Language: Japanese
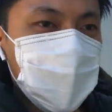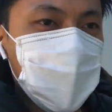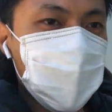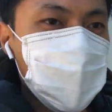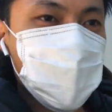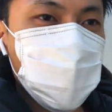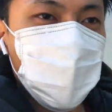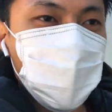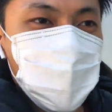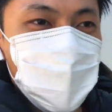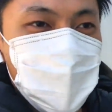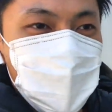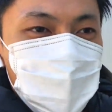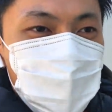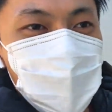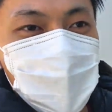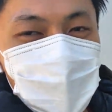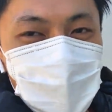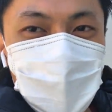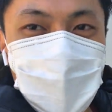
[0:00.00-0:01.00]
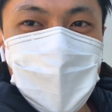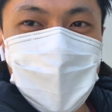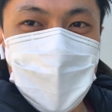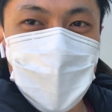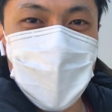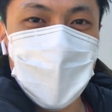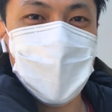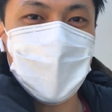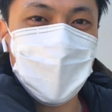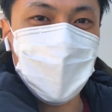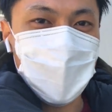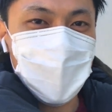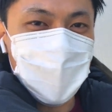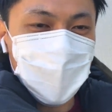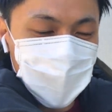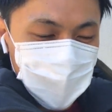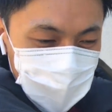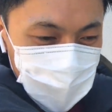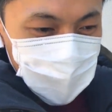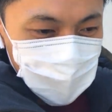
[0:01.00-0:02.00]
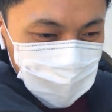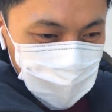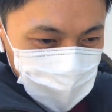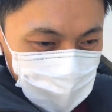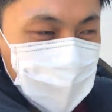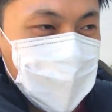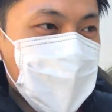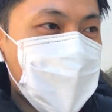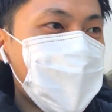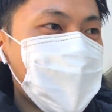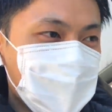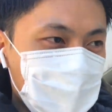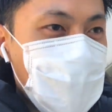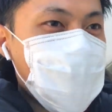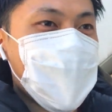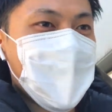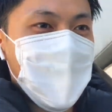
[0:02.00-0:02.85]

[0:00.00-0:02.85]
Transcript: やそういう無駄な使い方はしちゃダメっていうね